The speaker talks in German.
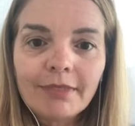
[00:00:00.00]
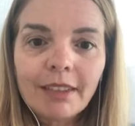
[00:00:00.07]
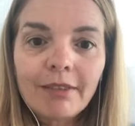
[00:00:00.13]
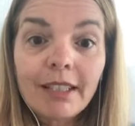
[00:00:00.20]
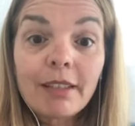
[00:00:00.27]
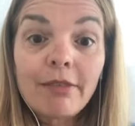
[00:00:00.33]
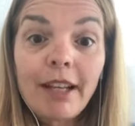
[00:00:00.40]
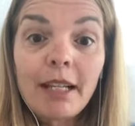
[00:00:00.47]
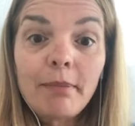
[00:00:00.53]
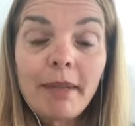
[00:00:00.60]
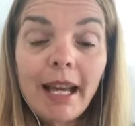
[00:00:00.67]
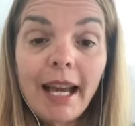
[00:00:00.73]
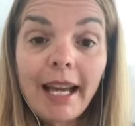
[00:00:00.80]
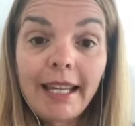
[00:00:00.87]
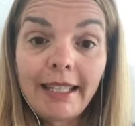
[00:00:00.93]
Was fällt
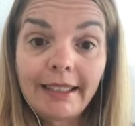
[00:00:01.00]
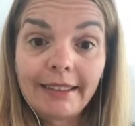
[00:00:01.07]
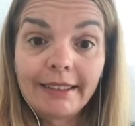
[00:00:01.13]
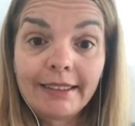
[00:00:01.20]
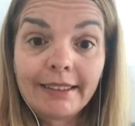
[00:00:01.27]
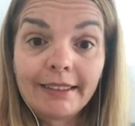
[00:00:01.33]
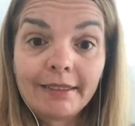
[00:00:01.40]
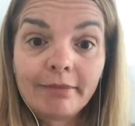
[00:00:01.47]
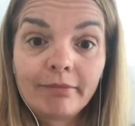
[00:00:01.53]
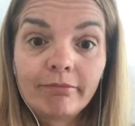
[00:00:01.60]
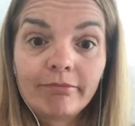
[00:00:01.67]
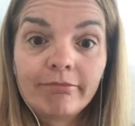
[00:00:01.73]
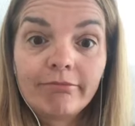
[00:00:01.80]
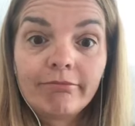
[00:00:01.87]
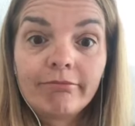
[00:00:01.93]
mir ein?
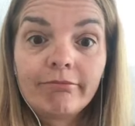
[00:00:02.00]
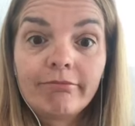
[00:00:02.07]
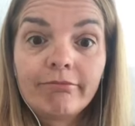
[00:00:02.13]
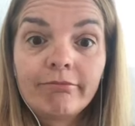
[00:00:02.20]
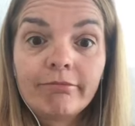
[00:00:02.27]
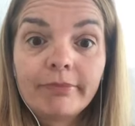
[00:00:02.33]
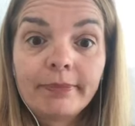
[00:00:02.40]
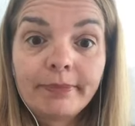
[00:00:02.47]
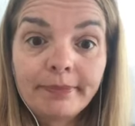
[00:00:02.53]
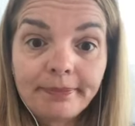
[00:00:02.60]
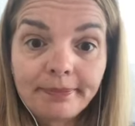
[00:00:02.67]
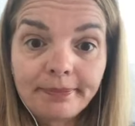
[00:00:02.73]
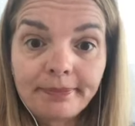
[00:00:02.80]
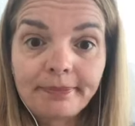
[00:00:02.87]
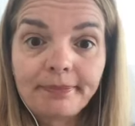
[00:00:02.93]

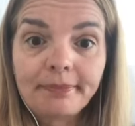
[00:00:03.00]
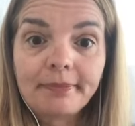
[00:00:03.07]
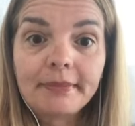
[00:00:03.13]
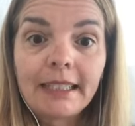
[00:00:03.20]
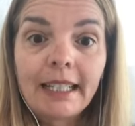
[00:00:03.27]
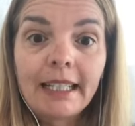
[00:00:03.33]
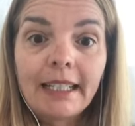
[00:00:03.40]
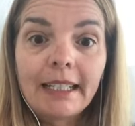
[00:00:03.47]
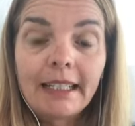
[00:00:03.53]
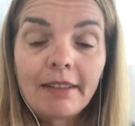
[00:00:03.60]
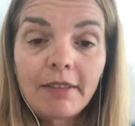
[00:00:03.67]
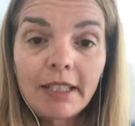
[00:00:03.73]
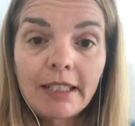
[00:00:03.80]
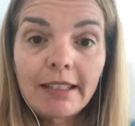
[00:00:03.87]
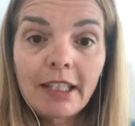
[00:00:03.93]
Hm,
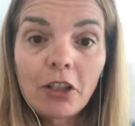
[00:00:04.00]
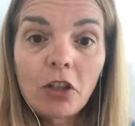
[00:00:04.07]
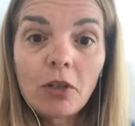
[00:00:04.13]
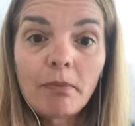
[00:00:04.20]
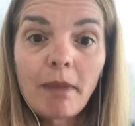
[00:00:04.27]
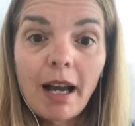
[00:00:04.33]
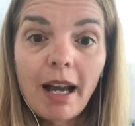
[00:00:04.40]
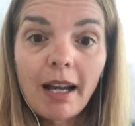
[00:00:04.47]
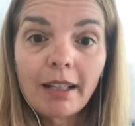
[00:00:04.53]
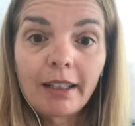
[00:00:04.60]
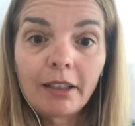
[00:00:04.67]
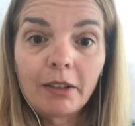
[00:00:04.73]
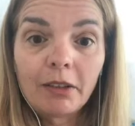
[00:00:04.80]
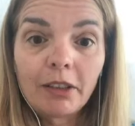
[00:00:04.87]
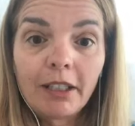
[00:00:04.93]
da wird es dann schon
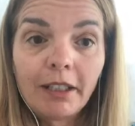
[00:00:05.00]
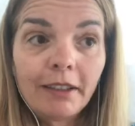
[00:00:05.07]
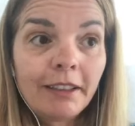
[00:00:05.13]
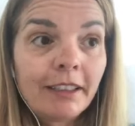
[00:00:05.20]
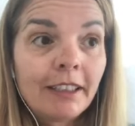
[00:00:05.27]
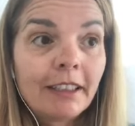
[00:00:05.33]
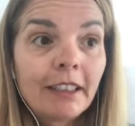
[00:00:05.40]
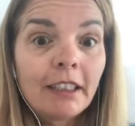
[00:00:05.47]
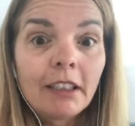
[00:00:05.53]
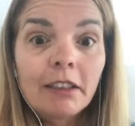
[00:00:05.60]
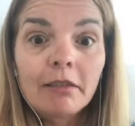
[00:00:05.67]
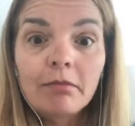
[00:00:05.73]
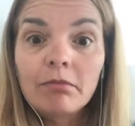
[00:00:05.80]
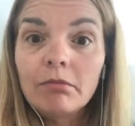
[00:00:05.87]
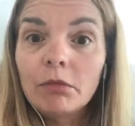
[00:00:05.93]
mager, oder?
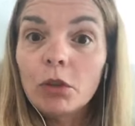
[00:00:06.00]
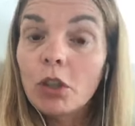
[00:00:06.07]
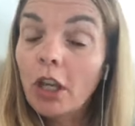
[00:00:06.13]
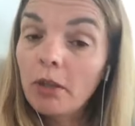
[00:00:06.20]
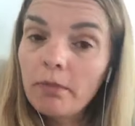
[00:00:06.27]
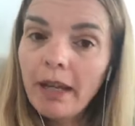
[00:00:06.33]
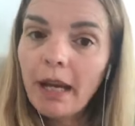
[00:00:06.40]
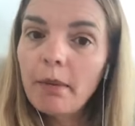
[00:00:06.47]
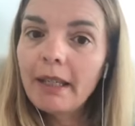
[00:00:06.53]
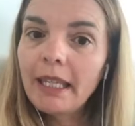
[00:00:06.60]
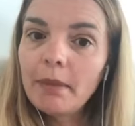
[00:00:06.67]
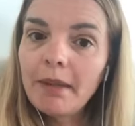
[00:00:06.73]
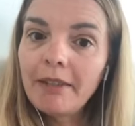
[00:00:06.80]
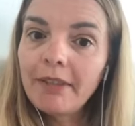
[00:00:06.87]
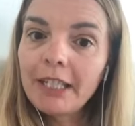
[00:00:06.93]
Es könnte mir aber
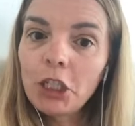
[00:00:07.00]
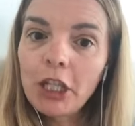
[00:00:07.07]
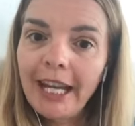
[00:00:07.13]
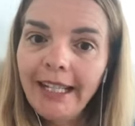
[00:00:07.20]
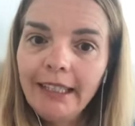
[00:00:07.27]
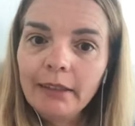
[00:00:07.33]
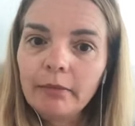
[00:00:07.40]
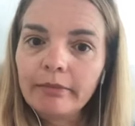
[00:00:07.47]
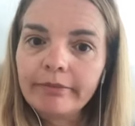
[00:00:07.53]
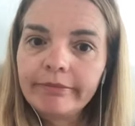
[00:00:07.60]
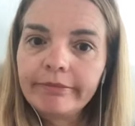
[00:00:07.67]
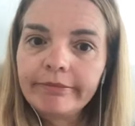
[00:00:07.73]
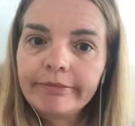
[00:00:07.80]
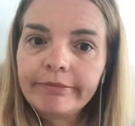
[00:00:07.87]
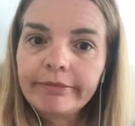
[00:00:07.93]
jemand was schenken.
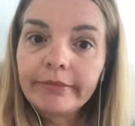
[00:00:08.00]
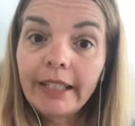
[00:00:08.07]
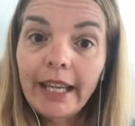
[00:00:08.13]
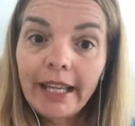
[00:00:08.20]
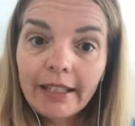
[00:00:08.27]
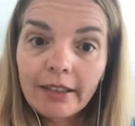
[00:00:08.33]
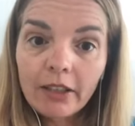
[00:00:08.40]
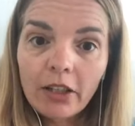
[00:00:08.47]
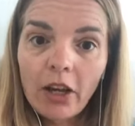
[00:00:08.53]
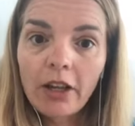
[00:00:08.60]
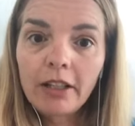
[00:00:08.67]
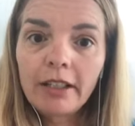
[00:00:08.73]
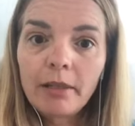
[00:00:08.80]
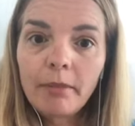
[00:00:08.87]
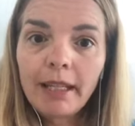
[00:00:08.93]
Es
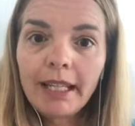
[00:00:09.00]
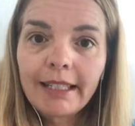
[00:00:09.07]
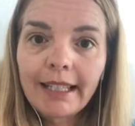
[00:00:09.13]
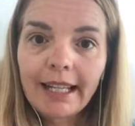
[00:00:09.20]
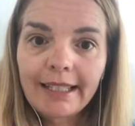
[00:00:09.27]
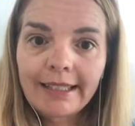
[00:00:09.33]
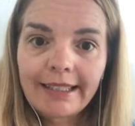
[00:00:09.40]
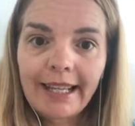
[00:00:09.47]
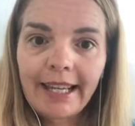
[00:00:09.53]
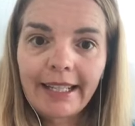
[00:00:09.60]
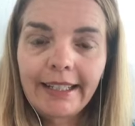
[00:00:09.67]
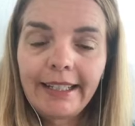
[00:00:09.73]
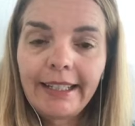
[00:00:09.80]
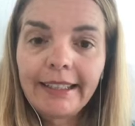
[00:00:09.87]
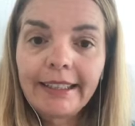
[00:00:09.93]
könnte mir
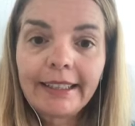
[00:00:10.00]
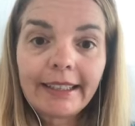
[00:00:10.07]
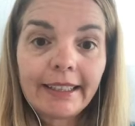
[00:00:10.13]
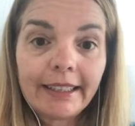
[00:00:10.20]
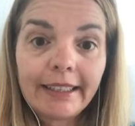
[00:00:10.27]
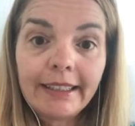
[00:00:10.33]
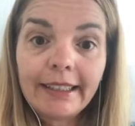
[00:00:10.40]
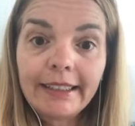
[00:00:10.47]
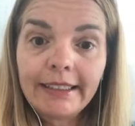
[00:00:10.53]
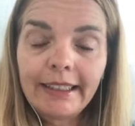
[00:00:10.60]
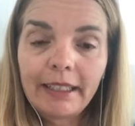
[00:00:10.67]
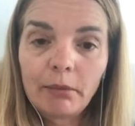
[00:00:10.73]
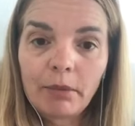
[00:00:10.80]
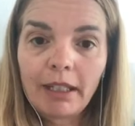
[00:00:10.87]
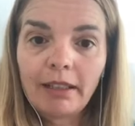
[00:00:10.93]
tatsächlich
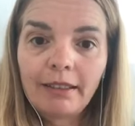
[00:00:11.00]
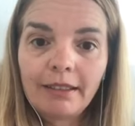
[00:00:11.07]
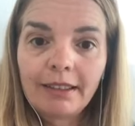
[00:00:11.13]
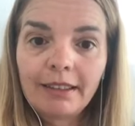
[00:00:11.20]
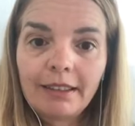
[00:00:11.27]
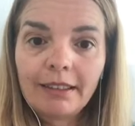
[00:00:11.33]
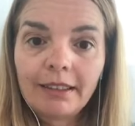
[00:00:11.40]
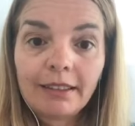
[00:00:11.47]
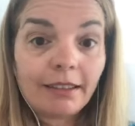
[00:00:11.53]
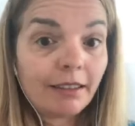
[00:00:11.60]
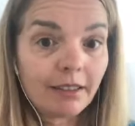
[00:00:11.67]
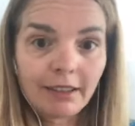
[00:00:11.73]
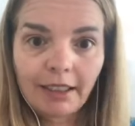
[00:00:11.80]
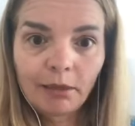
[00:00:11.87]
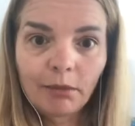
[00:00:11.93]
irgendjemand,
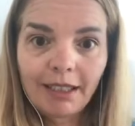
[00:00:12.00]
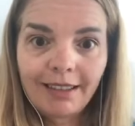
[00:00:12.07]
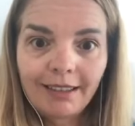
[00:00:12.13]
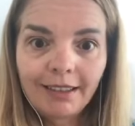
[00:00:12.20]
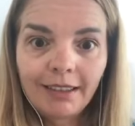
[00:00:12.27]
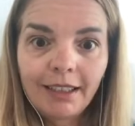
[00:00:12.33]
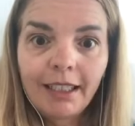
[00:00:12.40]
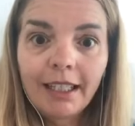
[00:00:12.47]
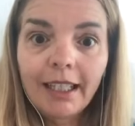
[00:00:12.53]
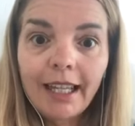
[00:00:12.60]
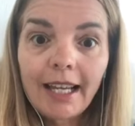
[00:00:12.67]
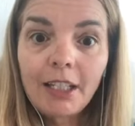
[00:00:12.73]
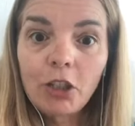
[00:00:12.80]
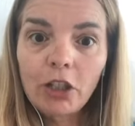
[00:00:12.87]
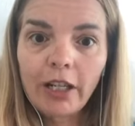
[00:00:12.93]
irgendjemand
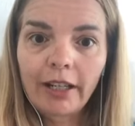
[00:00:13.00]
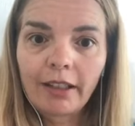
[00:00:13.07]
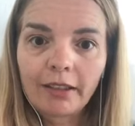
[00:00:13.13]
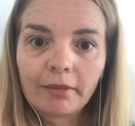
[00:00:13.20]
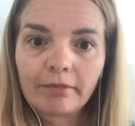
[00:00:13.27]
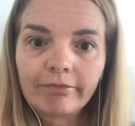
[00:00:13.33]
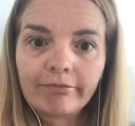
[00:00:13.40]
Geld schenken.